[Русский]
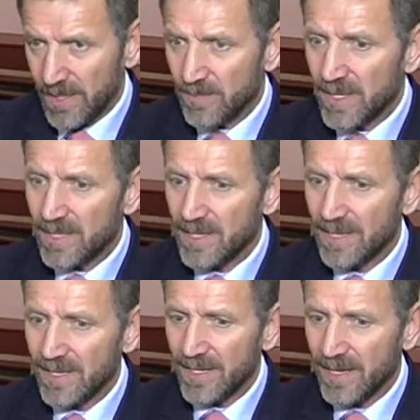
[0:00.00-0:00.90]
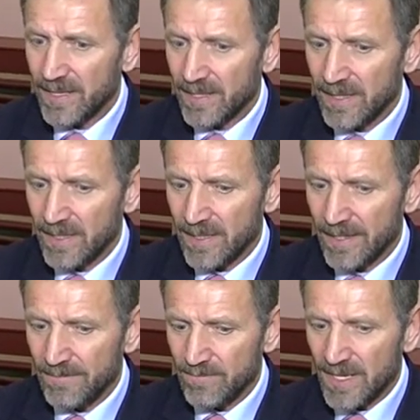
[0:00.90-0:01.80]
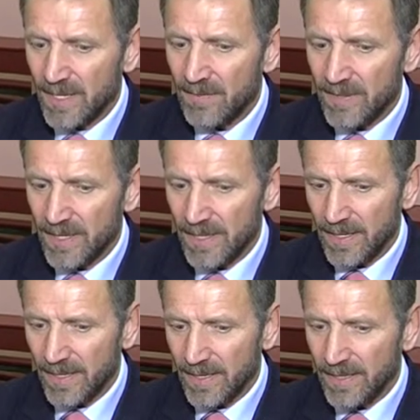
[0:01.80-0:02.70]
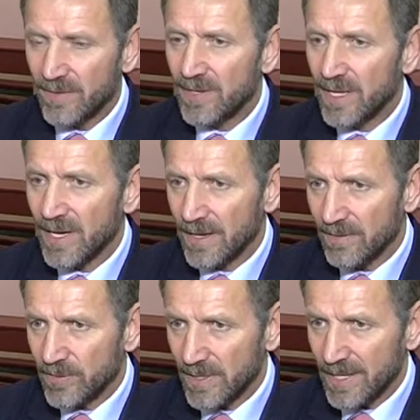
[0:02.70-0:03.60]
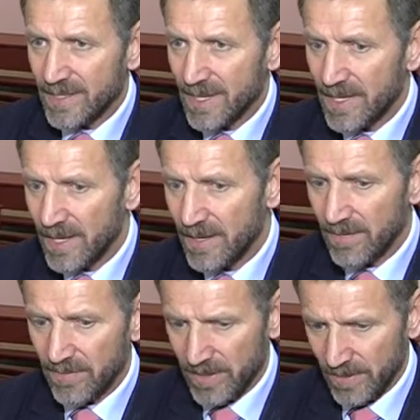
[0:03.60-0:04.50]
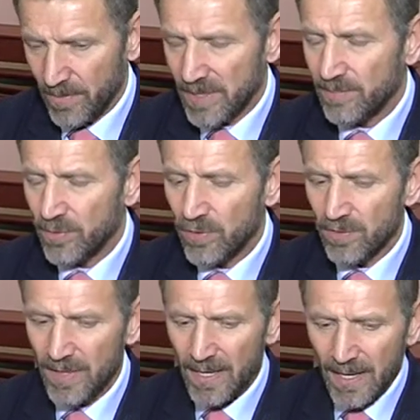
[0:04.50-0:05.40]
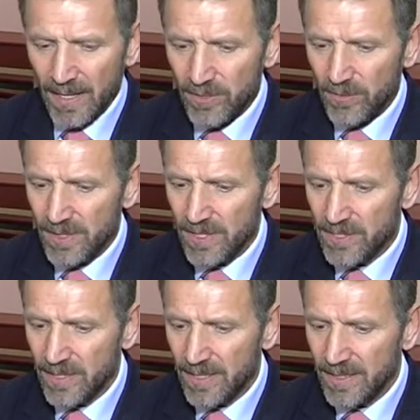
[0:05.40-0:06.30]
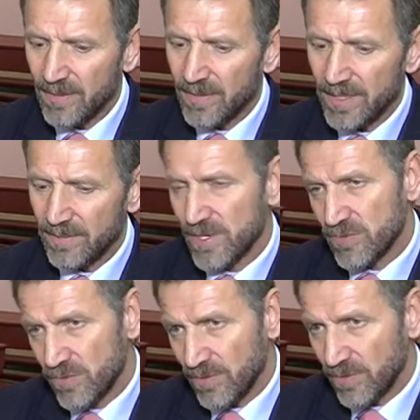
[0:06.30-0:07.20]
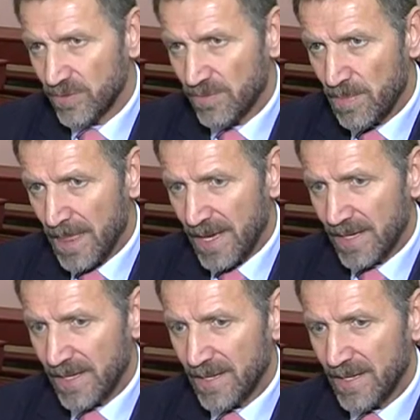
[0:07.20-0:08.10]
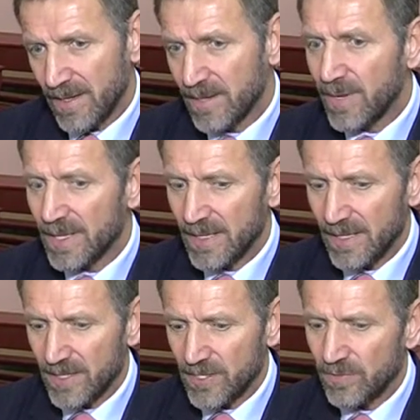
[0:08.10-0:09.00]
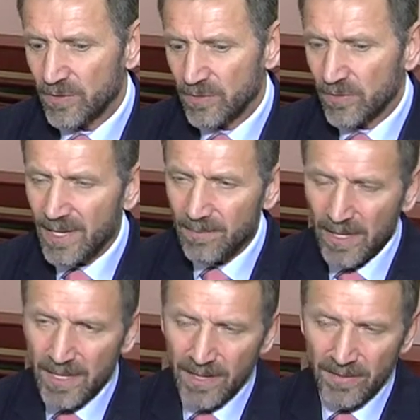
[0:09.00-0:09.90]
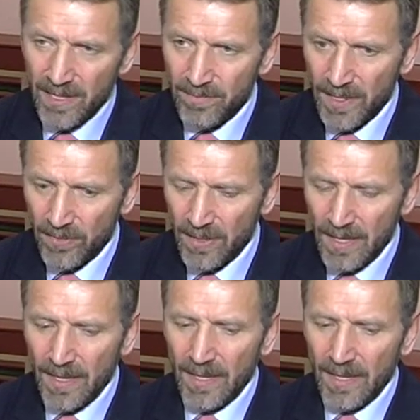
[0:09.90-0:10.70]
Водообмен – это как э, главная кровяная вот, артерия, это, это прорвы, которые должны давать морскую воду, и лиманы живут только благодаря водообмену.